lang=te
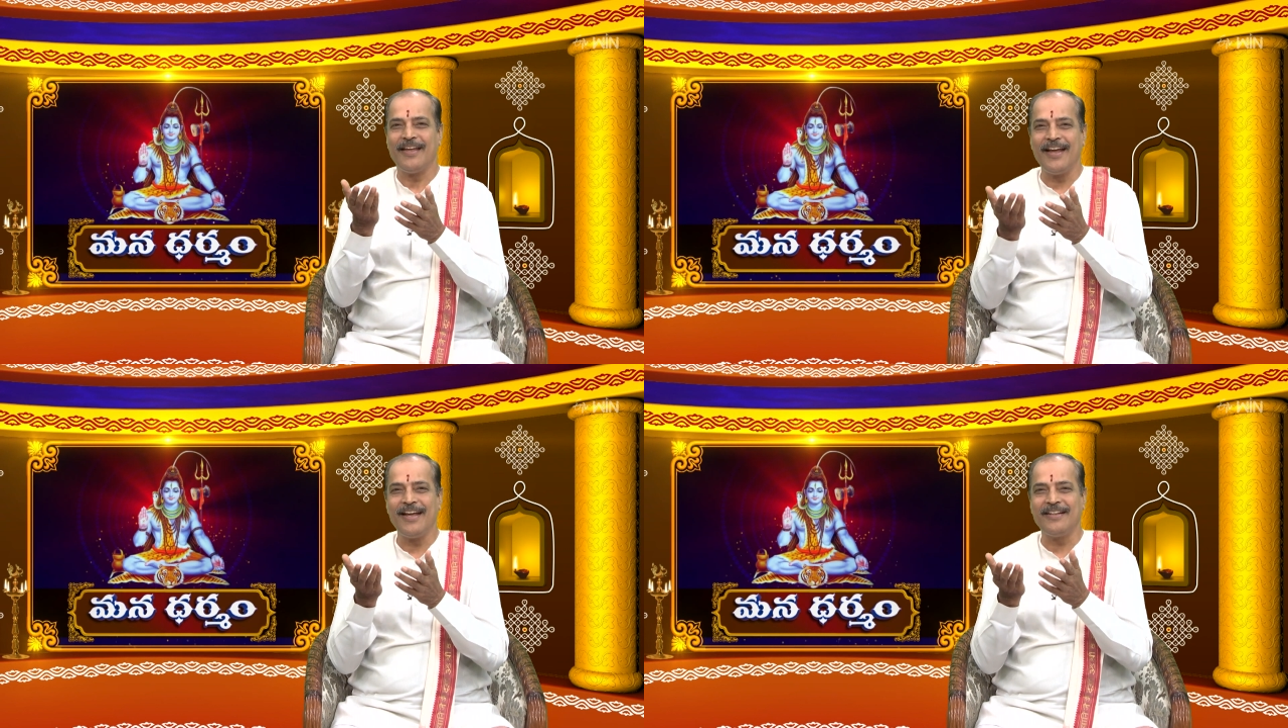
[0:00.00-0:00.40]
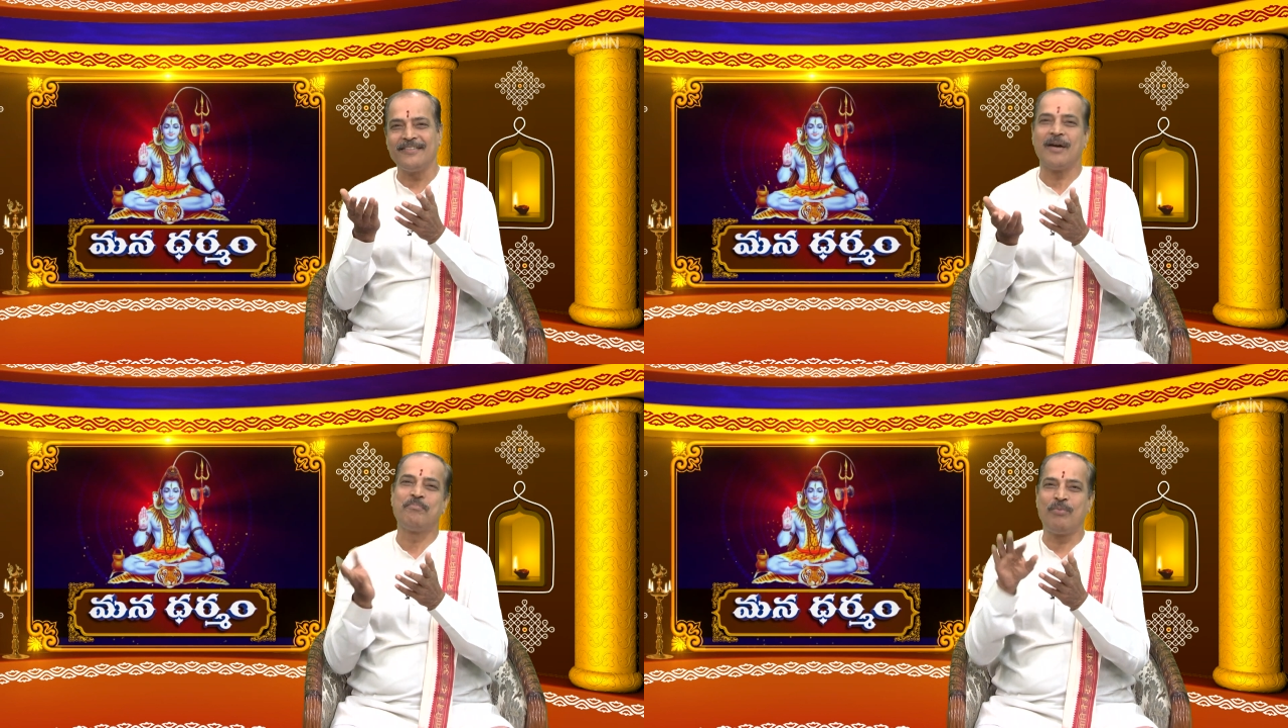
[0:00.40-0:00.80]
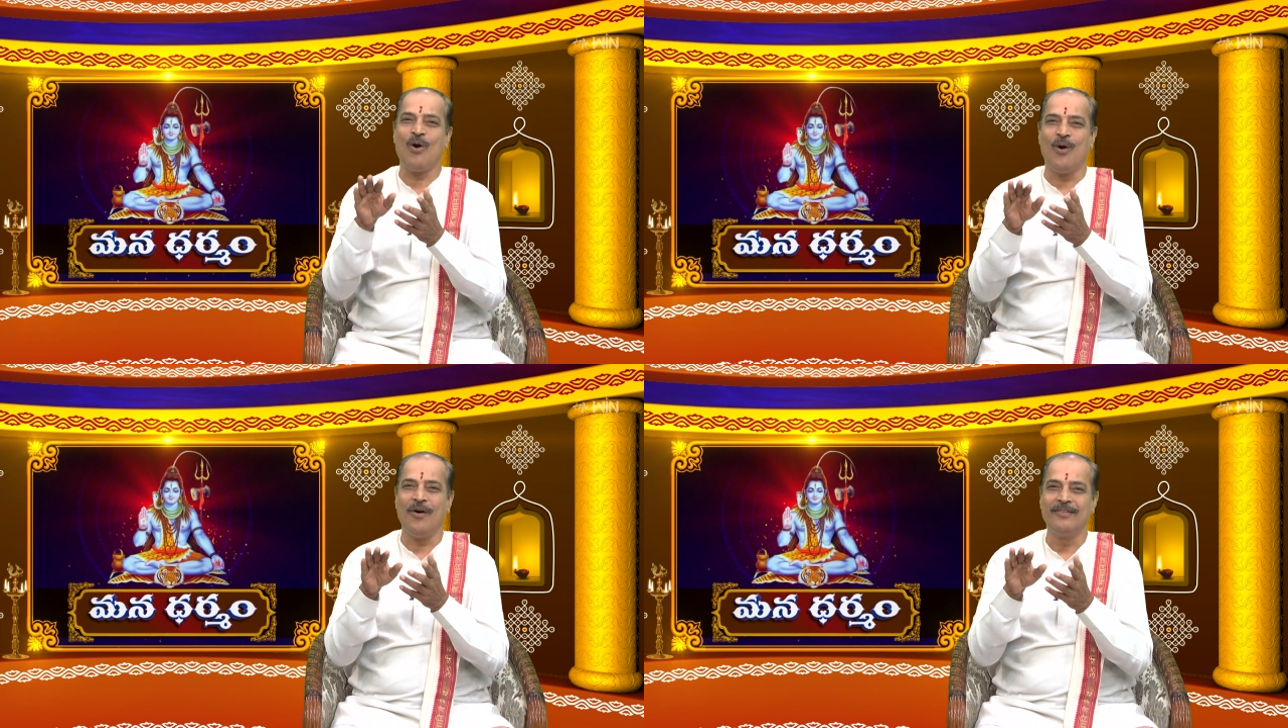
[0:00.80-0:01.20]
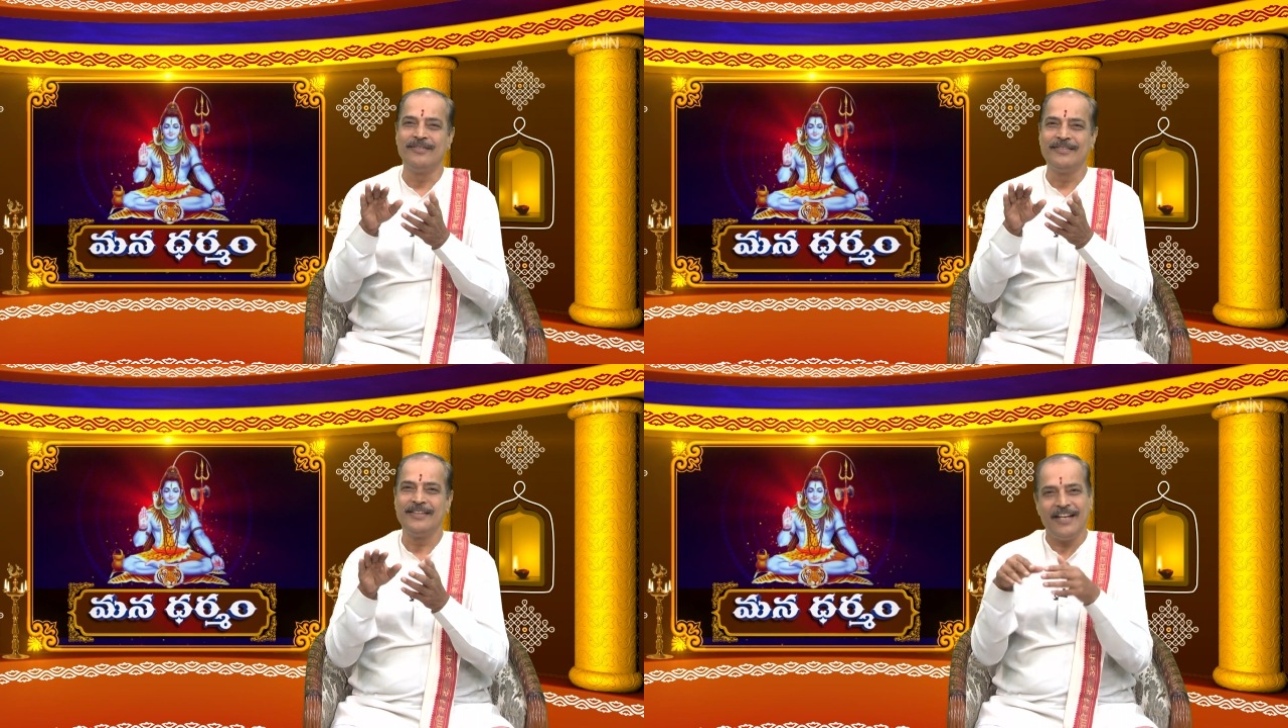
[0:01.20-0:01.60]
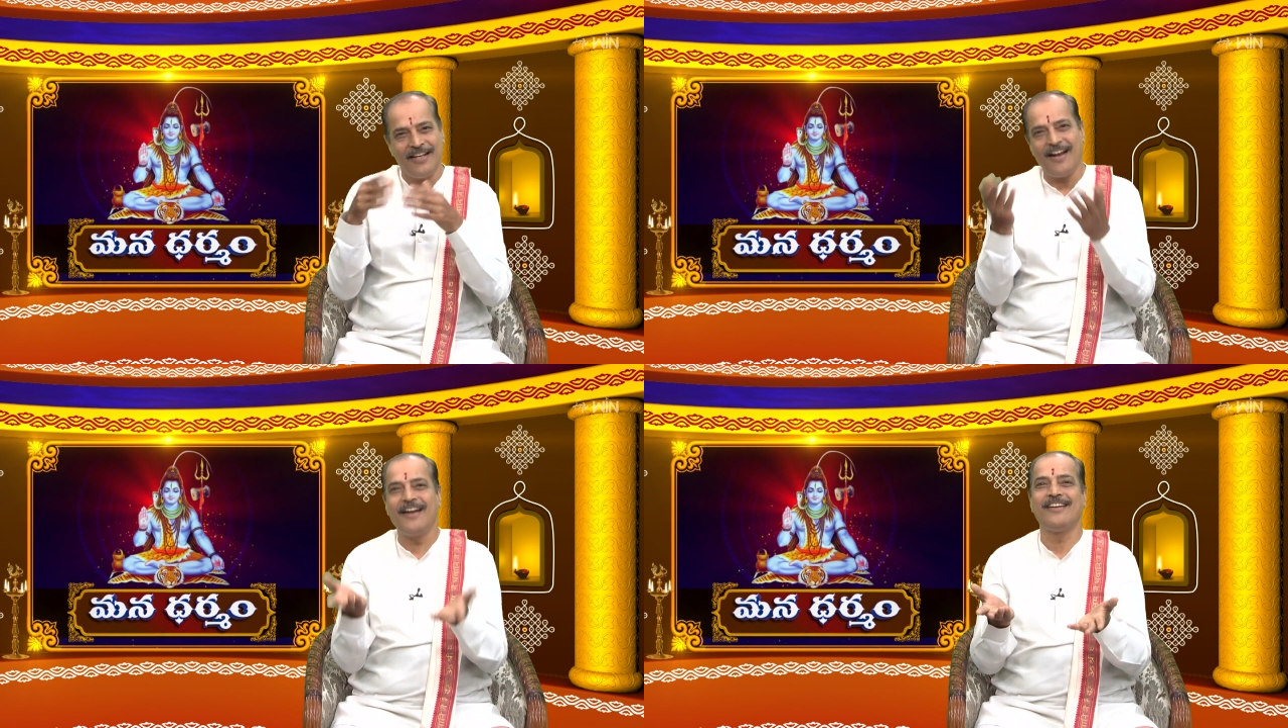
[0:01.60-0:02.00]
ఏది తప్పో
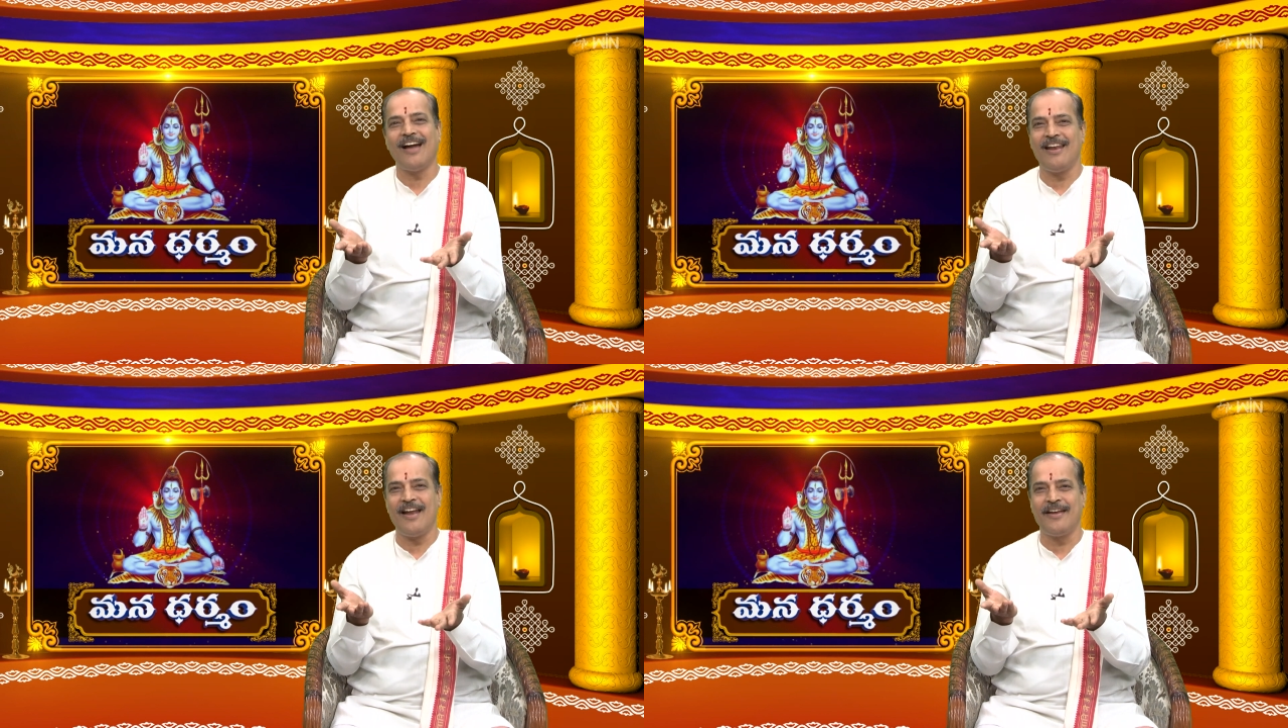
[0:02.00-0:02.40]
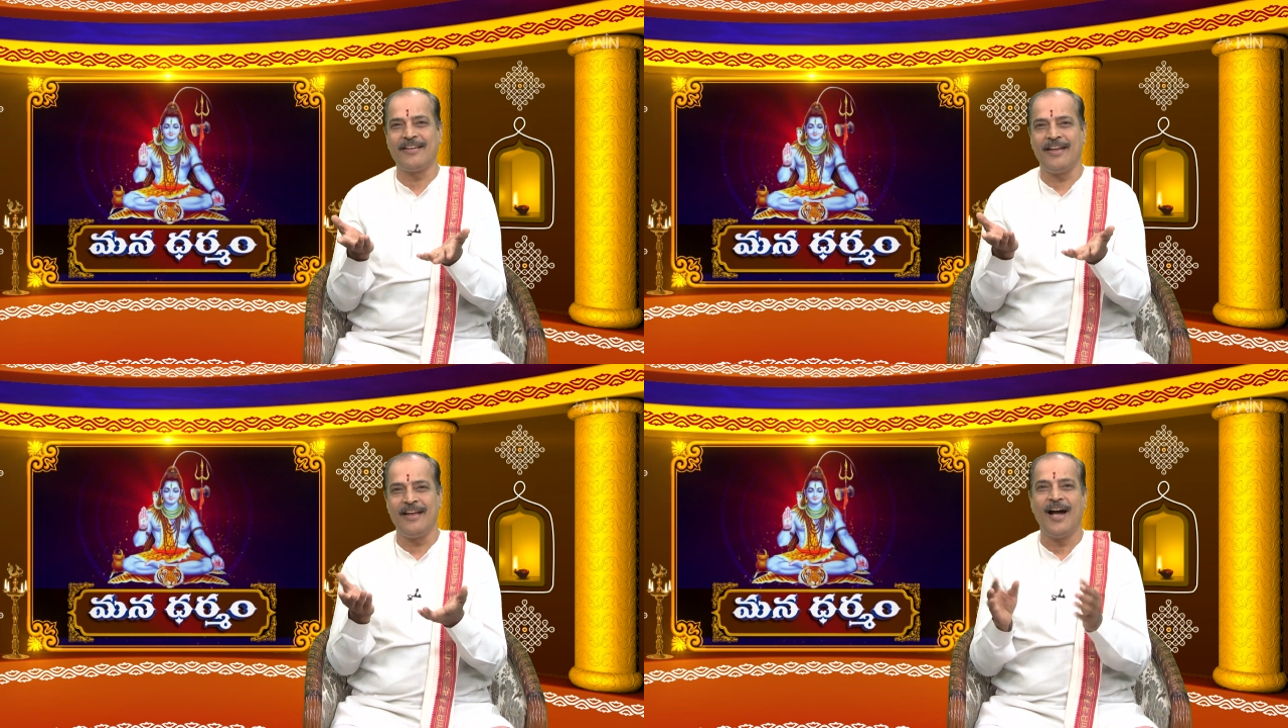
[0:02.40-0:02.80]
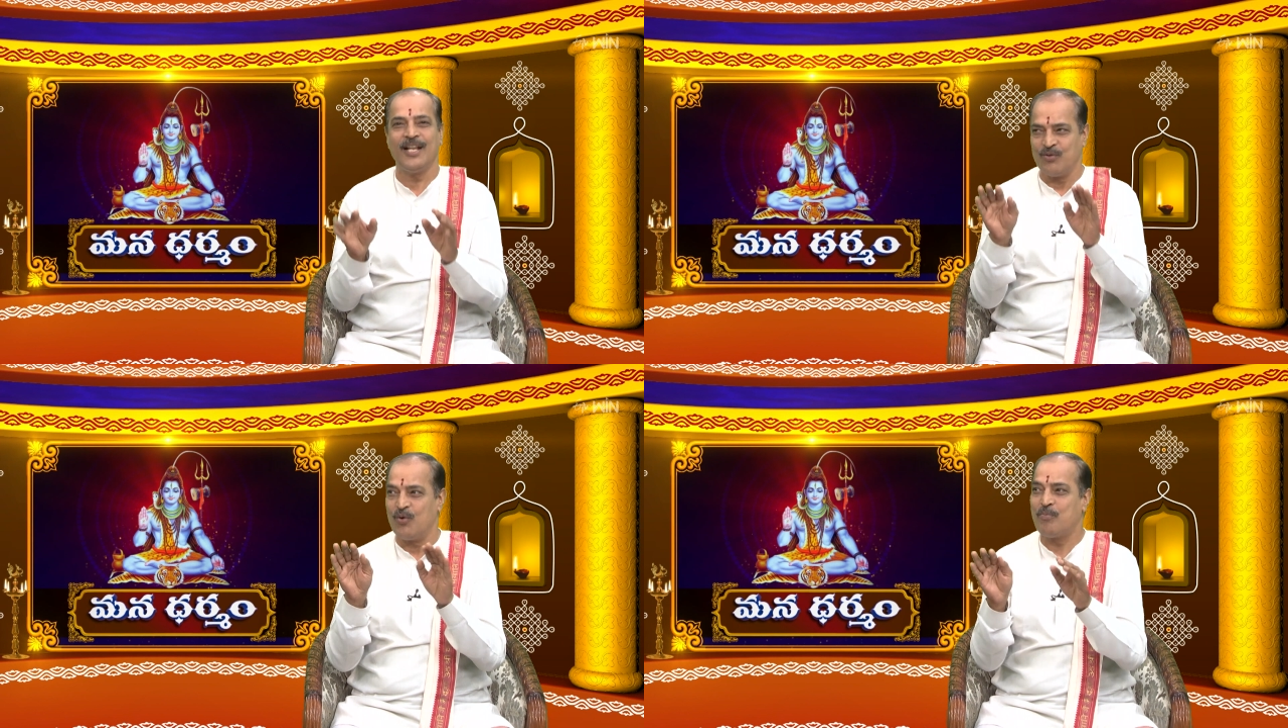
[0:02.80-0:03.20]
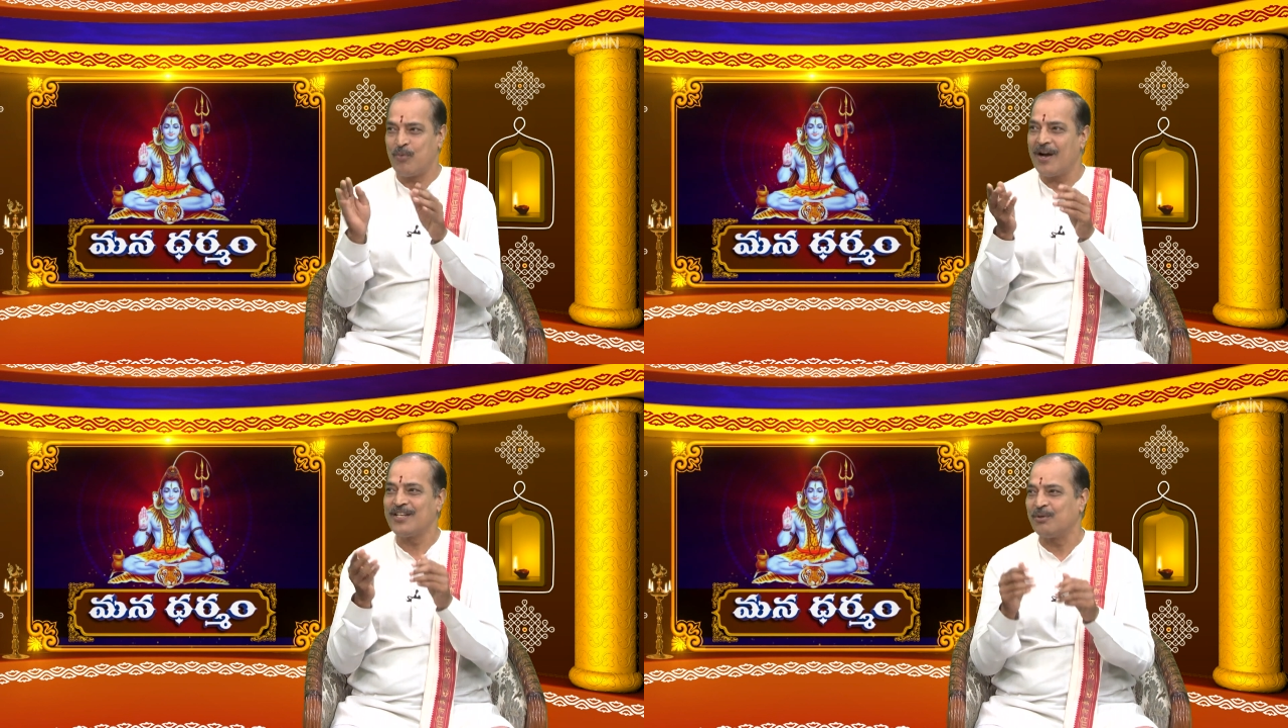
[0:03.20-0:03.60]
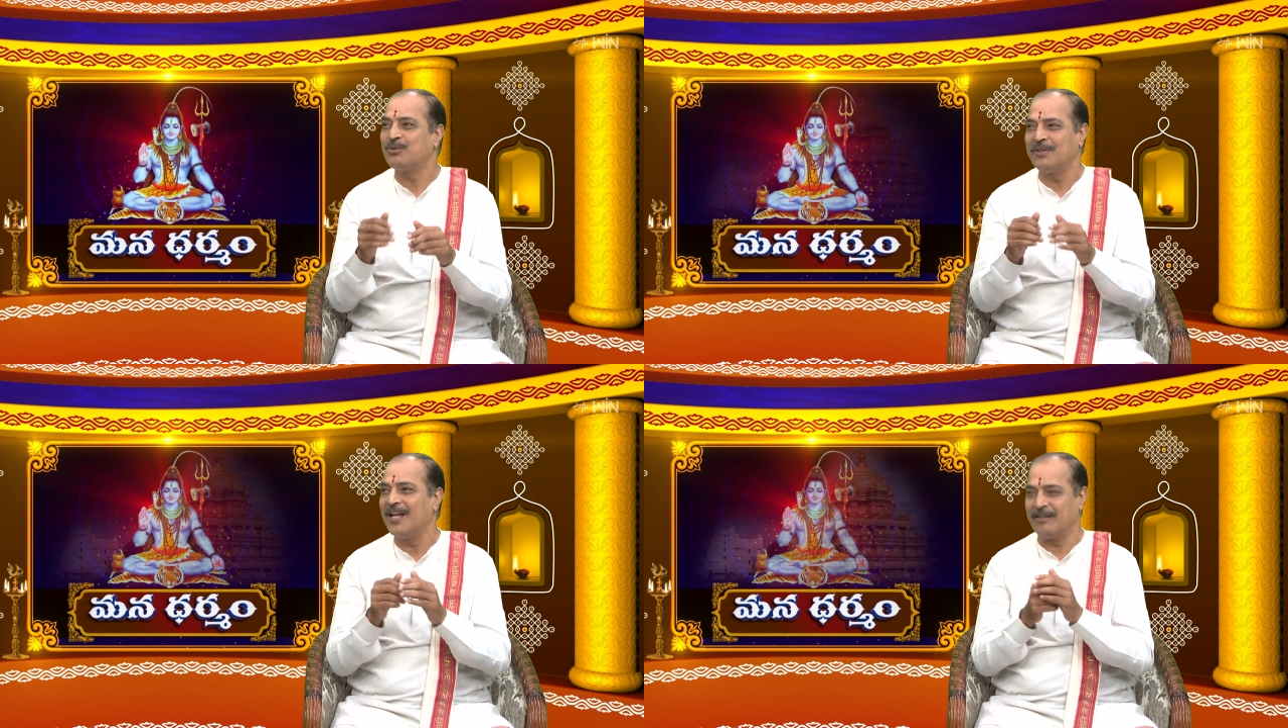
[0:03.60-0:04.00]
ఈనాటి కాలానికి అది ఒప్పుగా
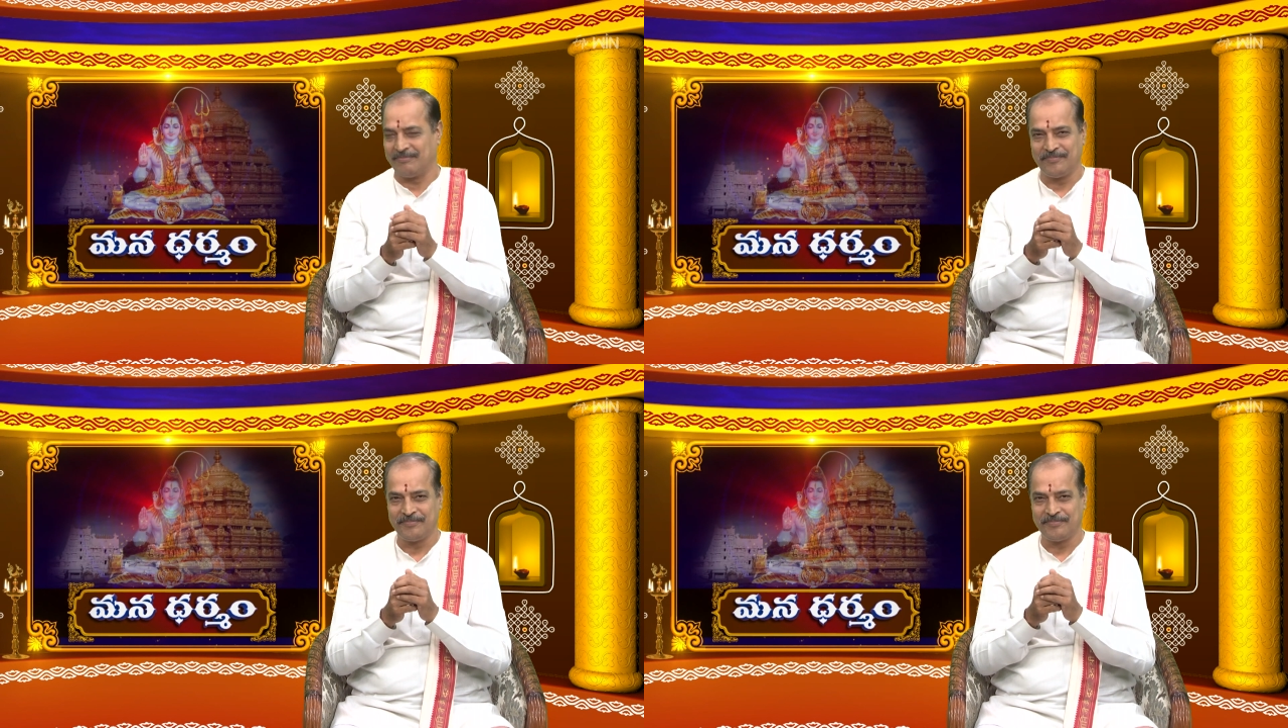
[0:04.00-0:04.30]
చెబుతున్నారు